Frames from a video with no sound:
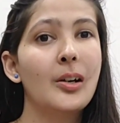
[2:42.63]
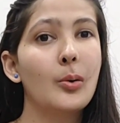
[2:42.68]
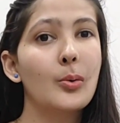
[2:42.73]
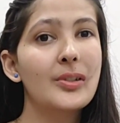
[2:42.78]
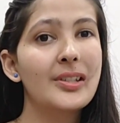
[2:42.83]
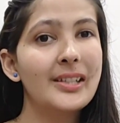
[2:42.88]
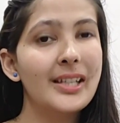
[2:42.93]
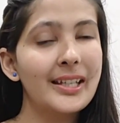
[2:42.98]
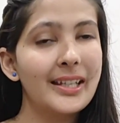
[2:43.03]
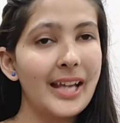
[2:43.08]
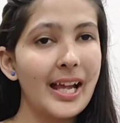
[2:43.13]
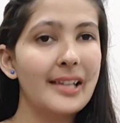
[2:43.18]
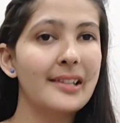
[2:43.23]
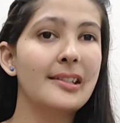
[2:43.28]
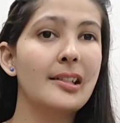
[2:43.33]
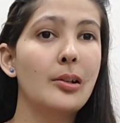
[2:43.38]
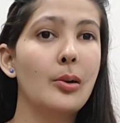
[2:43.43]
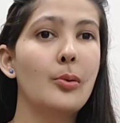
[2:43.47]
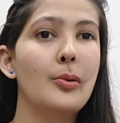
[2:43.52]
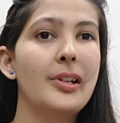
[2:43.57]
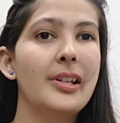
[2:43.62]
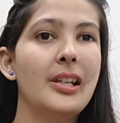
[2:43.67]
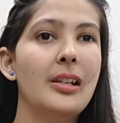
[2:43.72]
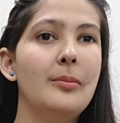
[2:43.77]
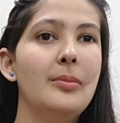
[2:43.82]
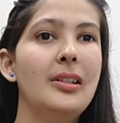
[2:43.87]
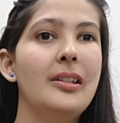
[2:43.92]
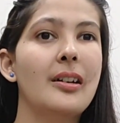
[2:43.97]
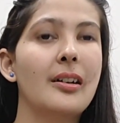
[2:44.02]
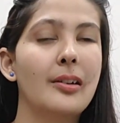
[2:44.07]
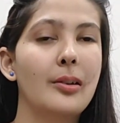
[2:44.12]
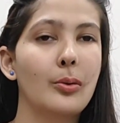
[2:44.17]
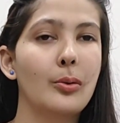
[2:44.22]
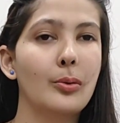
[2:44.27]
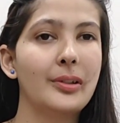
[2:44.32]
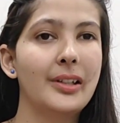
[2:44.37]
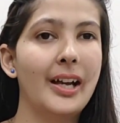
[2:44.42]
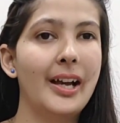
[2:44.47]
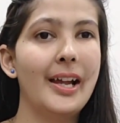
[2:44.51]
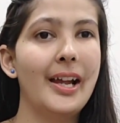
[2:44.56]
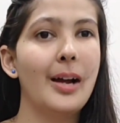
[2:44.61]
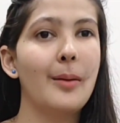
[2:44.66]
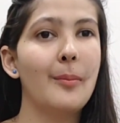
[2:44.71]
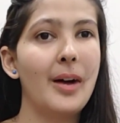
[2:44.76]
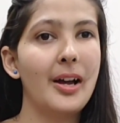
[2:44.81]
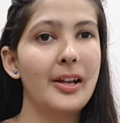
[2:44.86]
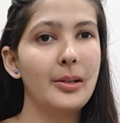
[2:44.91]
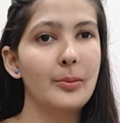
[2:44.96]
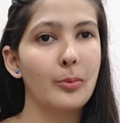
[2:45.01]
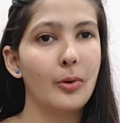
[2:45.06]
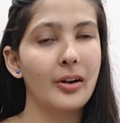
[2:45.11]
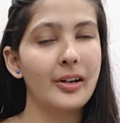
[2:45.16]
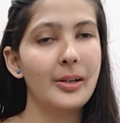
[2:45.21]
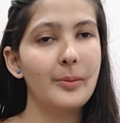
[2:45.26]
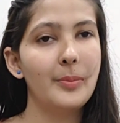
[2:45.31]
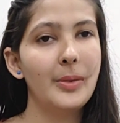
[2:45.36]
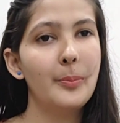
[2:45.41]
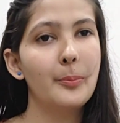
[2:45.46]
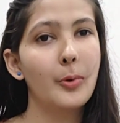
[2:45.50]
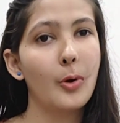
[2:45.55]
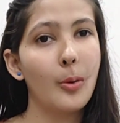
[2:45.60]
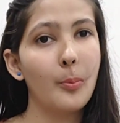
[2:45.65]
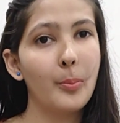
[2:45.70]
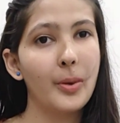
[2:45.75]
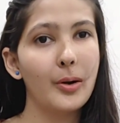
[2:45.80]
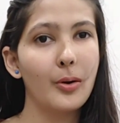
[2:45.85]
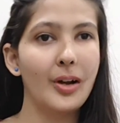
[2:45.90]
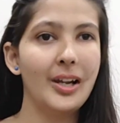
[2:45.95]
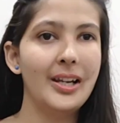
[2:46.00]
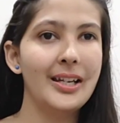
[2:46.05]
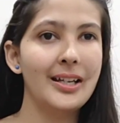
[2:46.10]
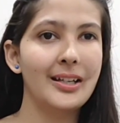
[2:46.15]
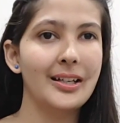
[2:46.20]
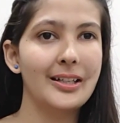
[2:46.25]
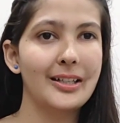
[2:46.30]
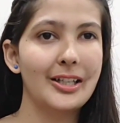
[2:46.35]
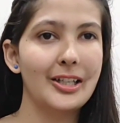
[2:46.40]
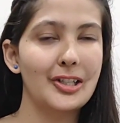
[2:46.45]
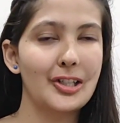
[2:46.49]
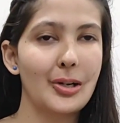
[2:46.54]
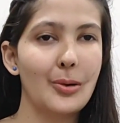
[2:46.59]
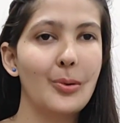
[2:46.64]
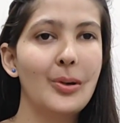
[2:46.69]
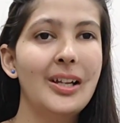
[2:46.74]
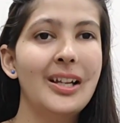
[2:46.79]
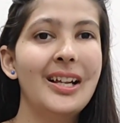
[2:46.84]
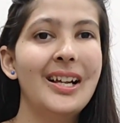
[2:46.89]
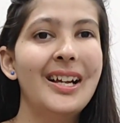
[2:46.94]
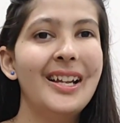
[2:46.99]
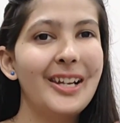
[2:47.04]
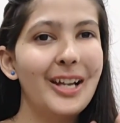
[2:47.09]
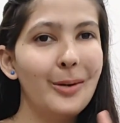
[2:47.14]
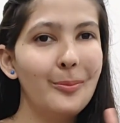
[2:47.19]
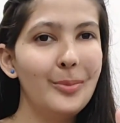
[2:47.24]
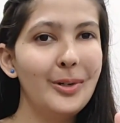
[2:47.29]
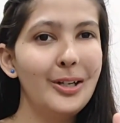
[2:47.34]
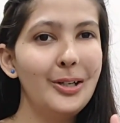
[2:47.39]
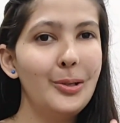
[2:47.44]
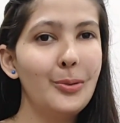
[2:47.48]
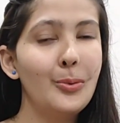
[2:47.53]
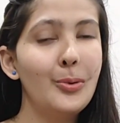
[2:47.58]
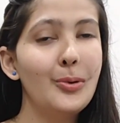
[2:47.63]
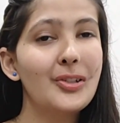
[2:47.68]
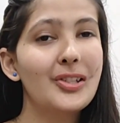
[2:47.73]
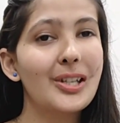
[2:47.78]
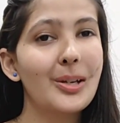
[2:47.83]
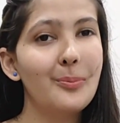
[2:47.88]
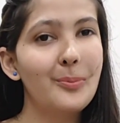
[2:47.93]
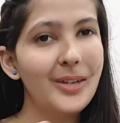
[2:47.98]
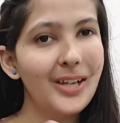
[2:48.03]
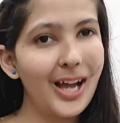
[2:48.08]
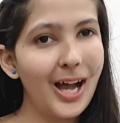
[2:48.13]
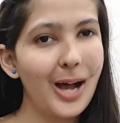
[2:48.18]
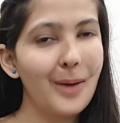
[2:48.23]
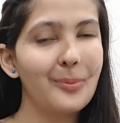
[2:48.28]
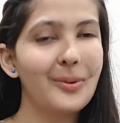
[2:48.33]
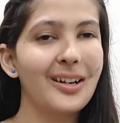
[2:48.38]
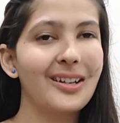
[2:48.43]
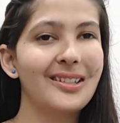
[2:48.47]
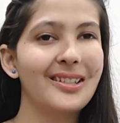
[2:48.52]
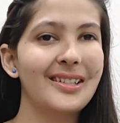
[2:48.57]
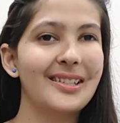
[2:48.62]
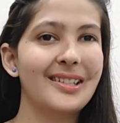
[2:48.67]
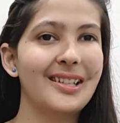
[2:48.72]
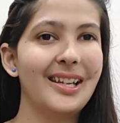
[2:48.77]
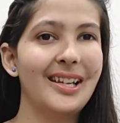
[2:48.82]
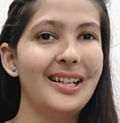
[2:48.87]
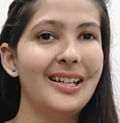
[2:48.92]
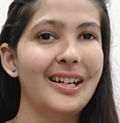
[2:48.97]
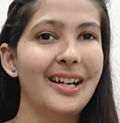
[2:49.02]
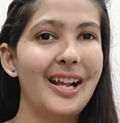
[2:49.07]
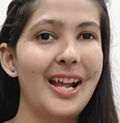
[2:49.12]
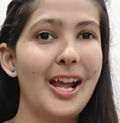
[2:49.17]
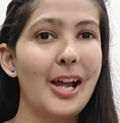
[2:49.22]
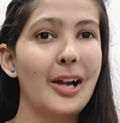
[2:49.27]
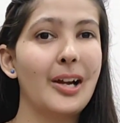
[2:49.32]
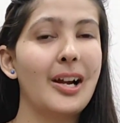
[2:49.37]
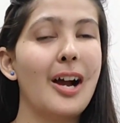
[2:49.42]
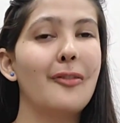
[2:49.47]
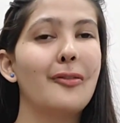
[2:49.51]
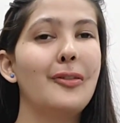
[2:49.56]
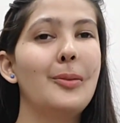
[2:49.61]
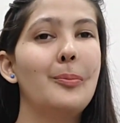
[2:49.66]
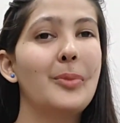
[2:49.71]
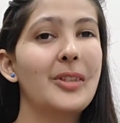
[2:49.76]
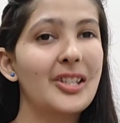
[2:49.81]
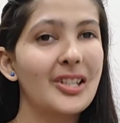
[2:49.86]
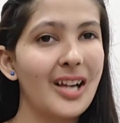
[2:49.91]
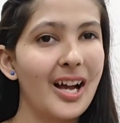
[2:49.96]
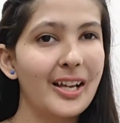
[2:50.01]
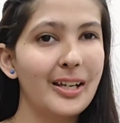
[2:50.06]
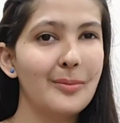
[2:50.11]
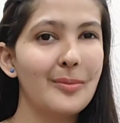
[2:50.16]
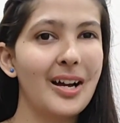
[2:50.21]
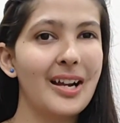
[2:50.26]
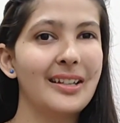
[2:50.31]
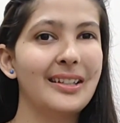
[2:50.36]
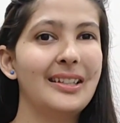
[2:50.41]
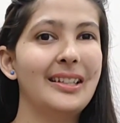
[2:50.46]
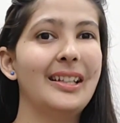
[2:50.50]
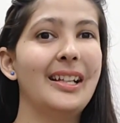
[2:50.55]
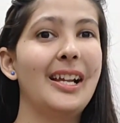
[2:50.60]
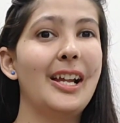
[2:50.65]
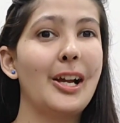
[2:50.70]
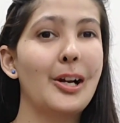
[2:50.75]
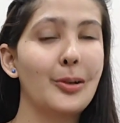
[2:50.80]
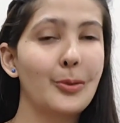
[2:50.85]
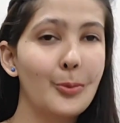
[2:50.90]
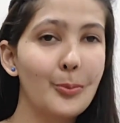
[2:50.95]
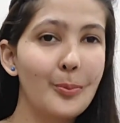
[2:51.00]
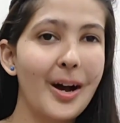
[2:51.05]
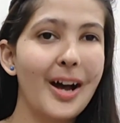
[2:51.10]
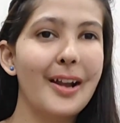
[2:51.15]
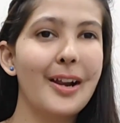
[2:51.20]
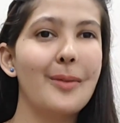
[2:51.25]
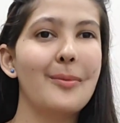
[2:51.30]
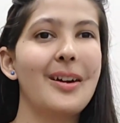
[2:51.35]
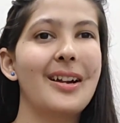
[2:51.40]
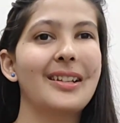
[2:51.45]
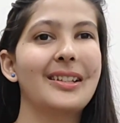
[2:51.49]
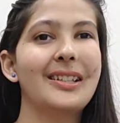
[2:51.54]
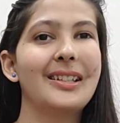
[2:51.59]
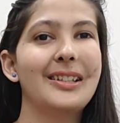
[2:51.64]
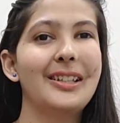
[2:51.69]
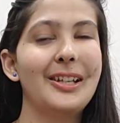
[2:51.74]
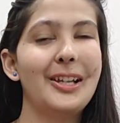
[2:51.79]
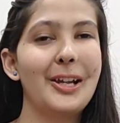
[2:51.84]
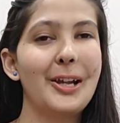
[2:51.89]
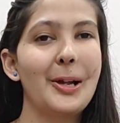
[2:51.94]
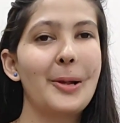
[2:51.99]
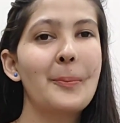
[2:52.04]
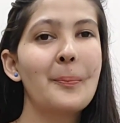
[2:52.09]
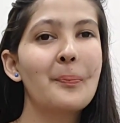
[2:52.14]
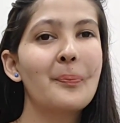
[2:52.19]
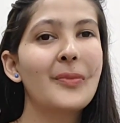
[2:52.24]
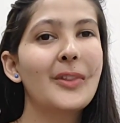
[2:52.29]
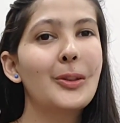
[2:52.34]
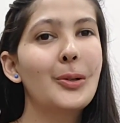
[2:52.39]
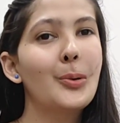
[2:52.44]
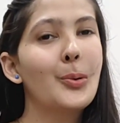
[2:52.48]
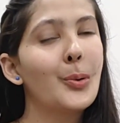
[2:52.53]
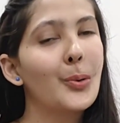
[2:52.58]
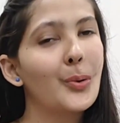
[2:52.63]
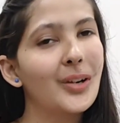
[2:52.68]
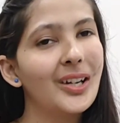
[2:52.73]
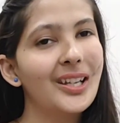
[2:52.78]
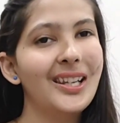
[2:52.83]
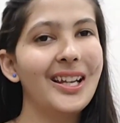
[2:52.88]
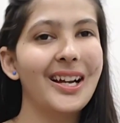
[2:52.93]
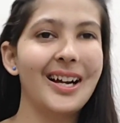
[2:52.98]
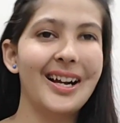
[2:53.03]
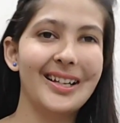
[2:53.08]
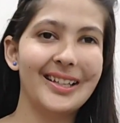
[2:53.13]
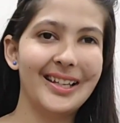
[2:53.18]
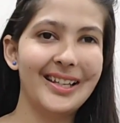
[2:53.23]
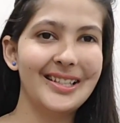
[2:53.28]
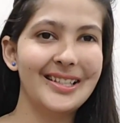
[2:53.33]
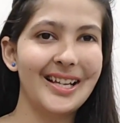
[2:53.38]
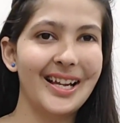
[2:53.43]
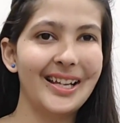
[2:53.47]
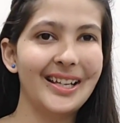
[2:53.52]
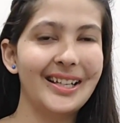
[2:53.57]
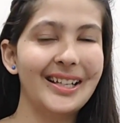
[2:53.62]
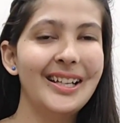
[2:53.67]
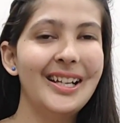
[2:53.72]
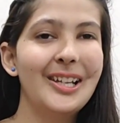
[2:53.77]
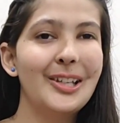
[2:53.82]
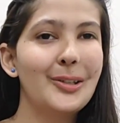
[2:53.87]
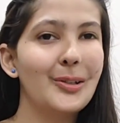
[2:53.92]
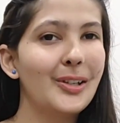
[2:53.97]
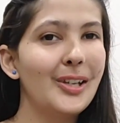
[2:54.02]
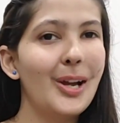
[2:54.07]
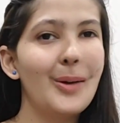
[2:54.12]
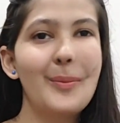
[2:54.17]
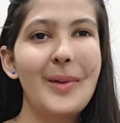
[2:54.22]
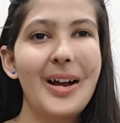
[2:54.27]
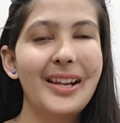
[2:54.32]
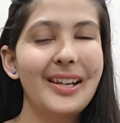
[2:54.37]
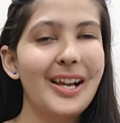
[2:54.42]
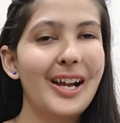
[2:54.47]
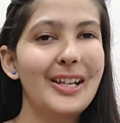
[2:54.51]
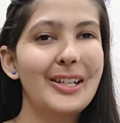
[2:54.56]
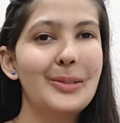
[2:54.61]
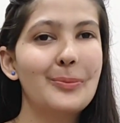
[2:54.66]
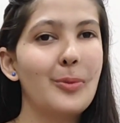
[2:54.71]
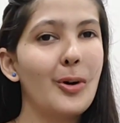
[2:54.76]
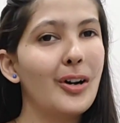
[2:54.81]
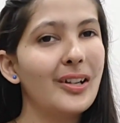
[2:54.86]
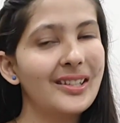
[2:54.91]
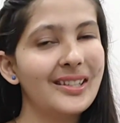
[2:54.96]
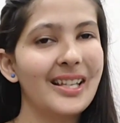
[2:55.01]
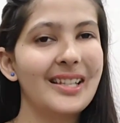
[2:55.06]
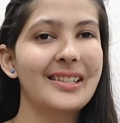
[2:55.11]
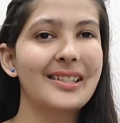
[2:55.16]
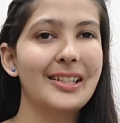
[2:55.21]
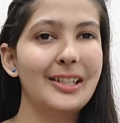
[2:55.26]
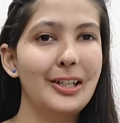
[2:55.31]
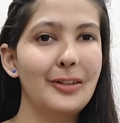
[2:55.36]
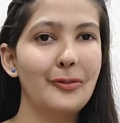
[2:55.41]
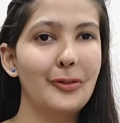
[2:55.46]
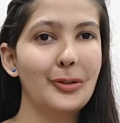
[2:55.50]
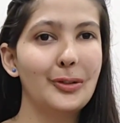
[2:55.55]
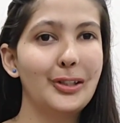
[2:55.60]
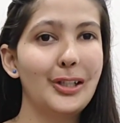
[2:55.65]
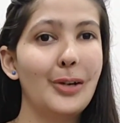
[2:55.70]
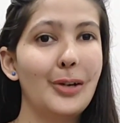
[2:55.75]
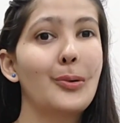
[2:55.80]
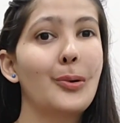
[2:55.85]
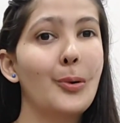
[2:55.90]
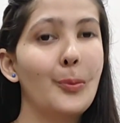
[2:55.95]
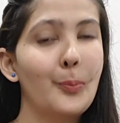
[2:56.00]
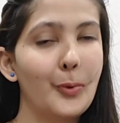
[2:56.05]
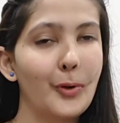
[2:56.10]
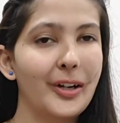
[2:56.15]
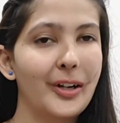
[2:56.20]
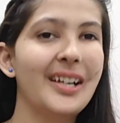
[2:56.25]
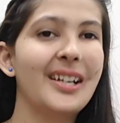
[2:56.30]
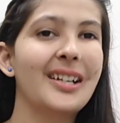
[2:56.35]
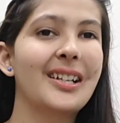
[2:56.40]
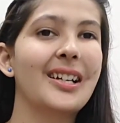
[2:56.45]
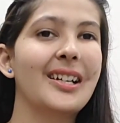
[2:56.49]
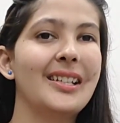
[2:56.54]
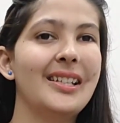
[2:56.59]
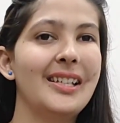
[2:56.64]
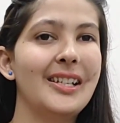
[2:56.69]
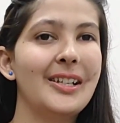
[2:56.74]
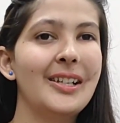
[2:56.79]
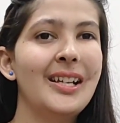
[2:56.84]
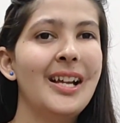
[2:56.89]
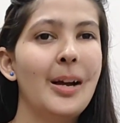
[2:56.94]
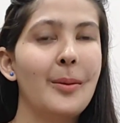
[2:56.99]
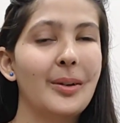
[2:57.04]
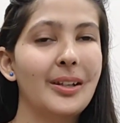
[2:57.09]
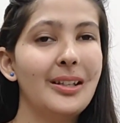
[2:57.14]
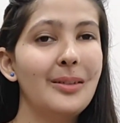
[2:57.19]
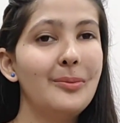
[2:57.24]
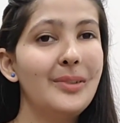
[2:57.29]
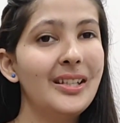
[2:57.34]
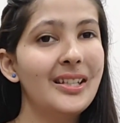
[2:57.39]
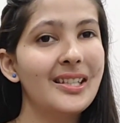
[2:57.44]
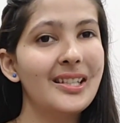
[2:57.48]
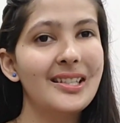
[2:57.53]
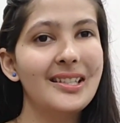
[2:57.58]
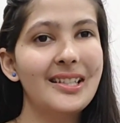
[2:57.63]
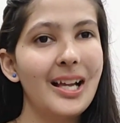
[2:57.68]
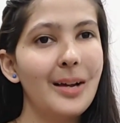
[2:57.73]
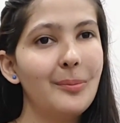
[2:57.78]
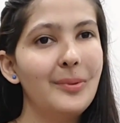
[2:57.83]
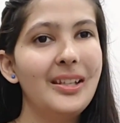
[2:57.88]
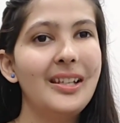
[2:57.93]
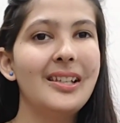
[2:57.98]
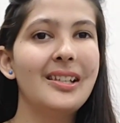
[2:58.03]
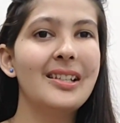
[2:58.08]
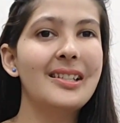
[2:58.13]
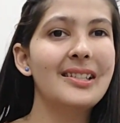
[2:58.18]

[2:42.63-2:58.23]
उससे कैंसर होने की भी डर होता है हमारी बॉडी पर प्रॉपर ऑयलिंग करके जाओ नंबर टू जब भी आप कलर्स खेल रहे हैं काफ़ी पिचकारी मार देते हैं गुब्बारा मार देते हैं तो गोगल लगा के जाए क्योंकि हमारी आईज बहुत सेंसिटिव होती है उनको प्रोटेक्ट करिए मतलब ये चीज़ें आप से